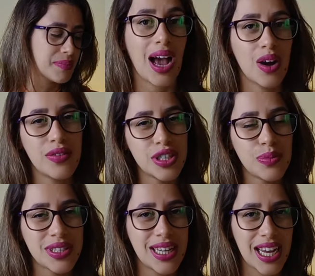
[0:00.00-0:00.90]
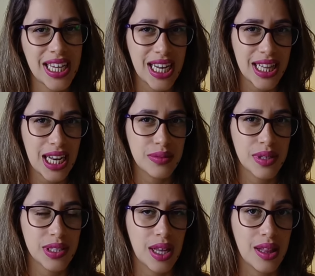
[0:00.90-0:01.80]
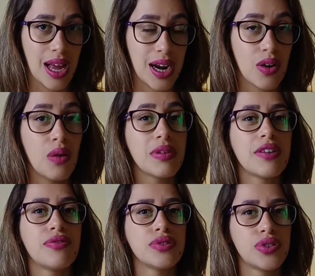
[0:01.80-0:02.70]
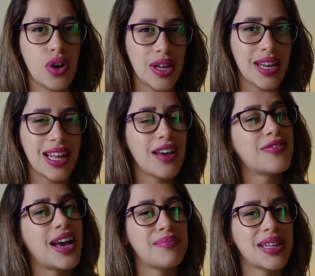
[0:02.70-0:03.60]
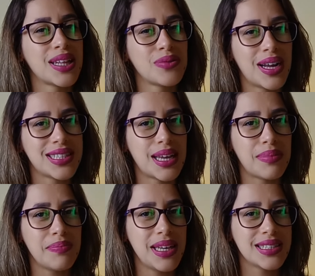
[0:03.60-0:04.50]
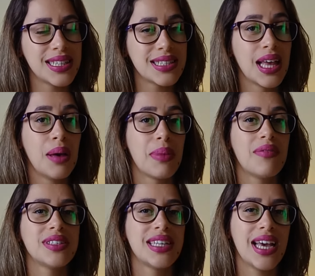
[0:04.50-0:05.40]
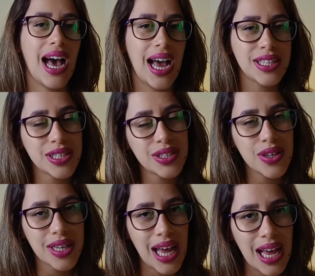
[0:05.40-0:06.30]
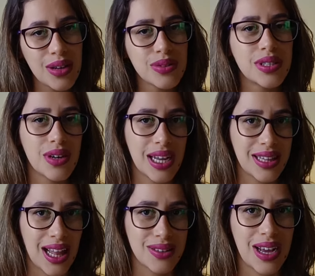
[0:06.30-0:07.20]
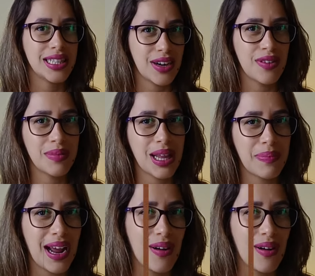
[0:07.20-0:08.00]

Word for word: Agora eu vou te mostrar aqui na tela do meu celular como que funciona né, a ferramenta do WhatsApp Business para você adicionar o seu catálogo. Então vamos lá para a